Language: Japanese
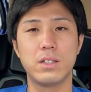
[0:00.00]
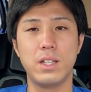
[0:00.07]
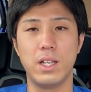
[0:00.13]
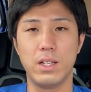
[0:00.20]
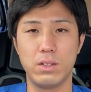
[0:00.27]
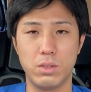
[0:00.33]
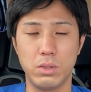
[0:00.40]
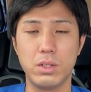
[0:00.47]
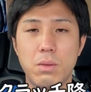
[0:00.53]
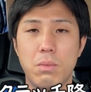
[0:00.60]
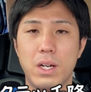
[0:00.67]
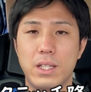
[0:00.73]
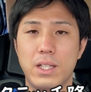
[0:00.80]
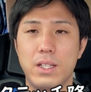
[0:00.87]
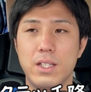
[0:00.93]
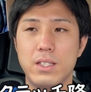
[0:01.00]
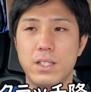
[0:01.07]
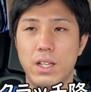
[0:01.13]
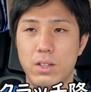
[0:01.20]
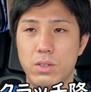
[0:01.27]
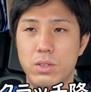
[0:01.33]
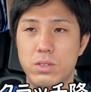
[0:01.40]
て、撮ってもらったんです
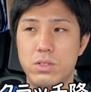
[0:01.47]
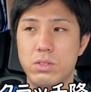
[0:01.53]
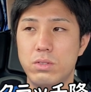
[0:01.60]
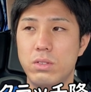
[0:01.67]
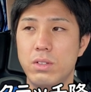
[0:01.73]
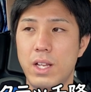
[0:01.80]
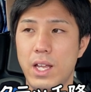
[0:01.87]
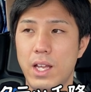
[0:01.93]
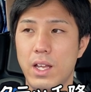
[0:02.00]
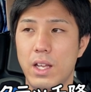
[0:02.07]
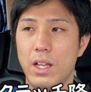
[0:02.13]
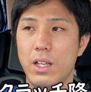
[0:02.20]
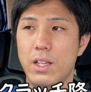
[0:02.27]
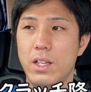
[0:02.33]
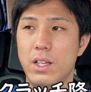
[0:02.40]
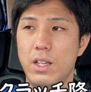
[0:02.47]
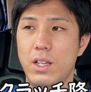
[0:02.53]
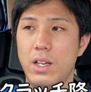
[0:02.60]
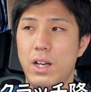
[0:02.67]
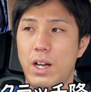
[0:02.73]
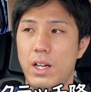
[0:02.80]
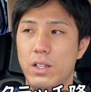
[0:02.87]
けど、ちょっとね、
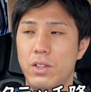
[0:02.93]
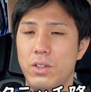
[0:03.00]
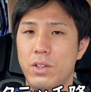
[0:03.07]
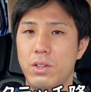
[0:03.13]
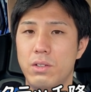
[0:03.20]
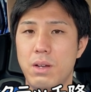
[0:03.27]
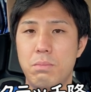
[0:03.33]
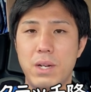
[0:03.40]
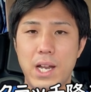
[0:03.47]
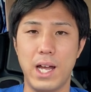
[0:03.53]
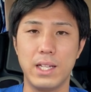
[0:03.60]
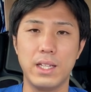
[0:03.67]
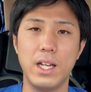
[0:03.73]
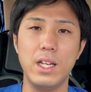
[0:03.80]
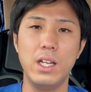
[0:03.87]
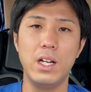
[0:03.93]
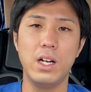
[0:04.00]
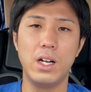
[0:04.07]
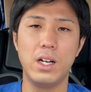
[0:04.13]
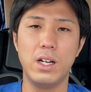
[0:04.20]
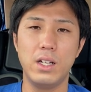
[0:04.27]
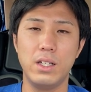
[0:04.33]
あの、やっぱり当たり
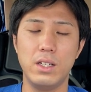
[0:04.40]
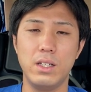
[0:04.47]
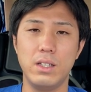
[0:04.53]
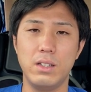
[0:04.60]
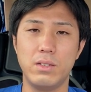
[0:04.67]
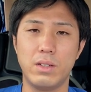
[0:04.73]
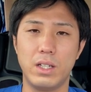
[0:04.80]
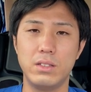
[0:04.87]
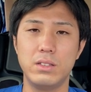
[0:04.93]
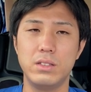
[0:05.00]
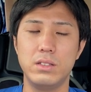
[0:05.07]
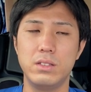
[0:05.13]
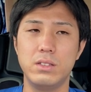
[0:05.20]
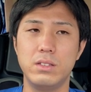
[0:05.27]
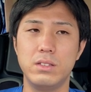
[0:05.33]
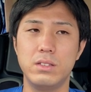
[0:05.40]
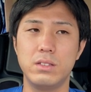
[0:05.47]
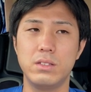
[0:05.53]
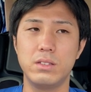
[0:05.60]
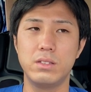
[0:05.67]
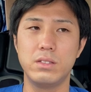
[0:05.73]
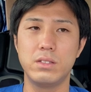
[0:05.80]
が
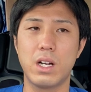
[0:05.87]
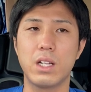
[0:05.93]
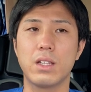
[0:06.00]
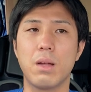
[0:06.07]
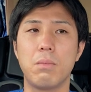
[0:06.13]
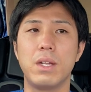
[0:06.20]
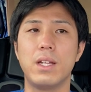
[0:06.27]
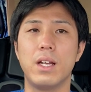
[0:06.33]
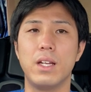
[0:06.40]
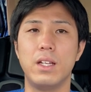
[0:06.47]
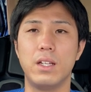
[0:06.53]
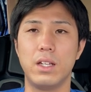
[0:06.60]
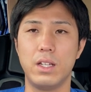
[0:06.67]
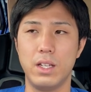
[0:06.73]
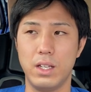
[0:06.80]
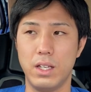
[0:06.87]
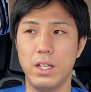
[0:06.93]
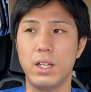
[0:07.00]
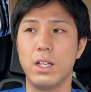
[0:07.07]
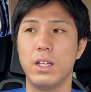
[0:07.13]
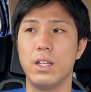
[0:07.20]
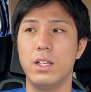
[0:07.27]
悪かったみたい
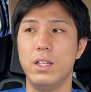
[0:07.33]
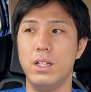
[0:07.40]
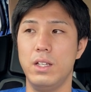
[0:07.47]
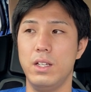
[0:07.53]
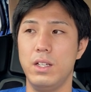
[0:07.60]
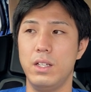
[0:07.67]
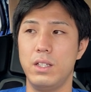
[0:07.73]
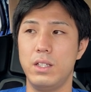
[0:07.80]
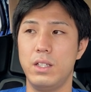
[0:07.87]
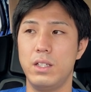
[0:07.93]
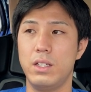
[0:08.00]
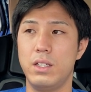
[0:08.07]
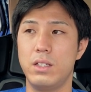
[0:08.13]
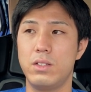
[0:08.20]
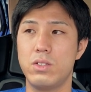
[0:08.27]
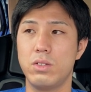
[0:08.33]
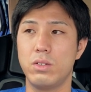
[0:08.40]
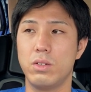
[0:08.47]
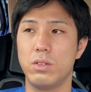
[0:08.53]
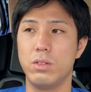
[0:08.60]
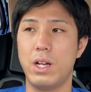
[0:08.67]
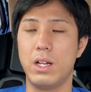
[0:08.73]
で、で、ちょっ
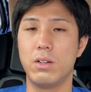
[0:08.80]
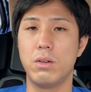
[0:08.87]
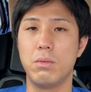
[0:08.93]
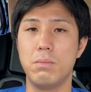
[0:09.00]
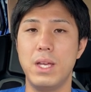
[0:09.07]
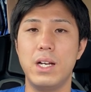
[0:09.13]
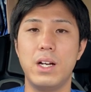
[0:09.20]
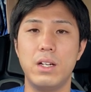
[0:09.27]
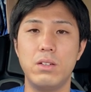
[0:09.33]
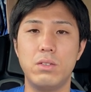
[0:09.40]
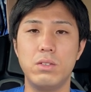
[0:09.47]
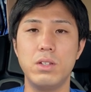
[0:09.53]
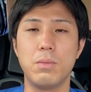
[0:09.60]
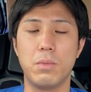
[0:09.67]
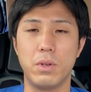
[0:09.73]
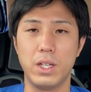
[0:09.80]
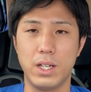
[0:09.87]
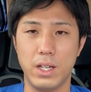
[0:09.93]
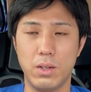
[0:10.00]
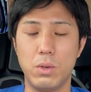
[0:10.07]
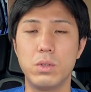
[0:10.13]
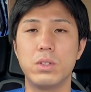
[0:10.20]
と、あの、メーカーの方にも一
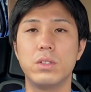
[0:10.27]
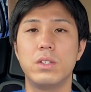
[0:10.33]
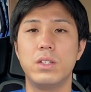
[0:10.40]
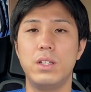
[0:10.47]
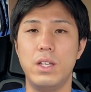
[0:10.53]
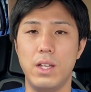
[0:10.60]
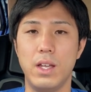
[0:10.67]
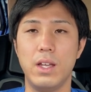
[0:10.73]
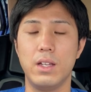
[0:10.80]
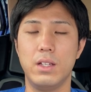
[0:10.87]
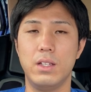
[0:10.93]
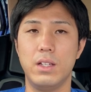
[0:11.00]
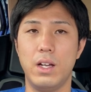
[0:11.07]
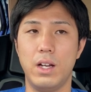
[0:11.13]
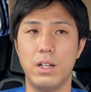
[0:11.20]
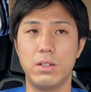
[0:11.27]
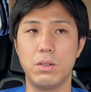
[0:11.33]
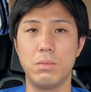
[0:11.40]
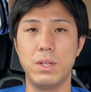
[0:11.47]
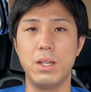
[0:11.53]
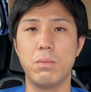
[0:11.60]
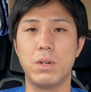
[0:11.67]
回送って、あの、
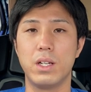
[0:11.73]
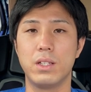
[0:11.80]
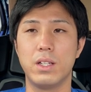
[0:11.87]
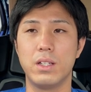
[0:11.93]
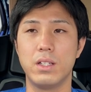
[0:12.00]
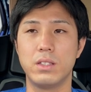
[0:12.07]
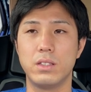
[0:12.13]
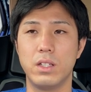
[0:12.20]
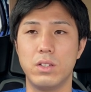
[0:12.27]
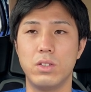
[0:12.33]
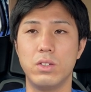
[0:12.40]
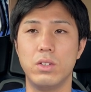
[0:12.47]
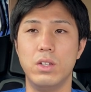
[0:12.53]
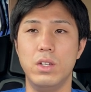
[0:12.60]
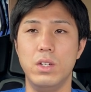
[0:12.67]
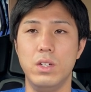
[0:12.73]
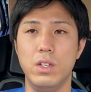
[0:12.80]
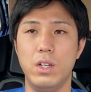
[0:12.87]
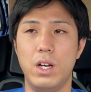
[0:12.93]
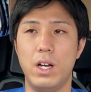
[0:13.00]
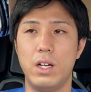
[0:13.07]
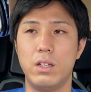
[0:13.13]
見てもらったんですけど、
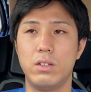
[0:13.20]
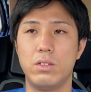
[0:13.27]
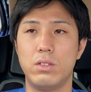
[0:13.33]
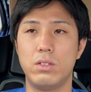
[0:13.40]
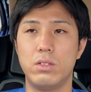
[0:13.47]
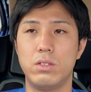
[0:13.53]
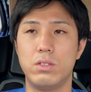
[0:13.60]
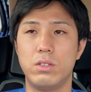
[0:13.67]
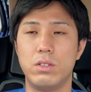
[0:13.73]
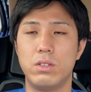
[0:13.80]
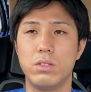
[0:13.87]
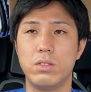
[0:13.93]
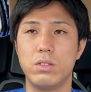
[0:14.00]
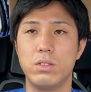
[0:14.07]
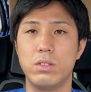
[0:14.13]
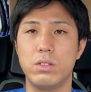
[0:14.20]
あの、